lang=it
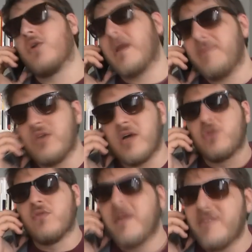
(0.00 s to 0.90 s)
ho capito che
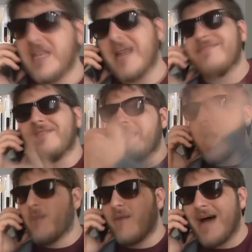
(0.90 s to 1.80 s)
tu volevi dire
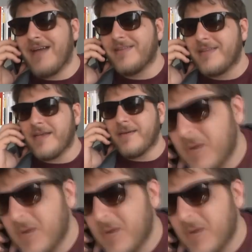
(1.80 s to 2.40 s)
andiamo avanti.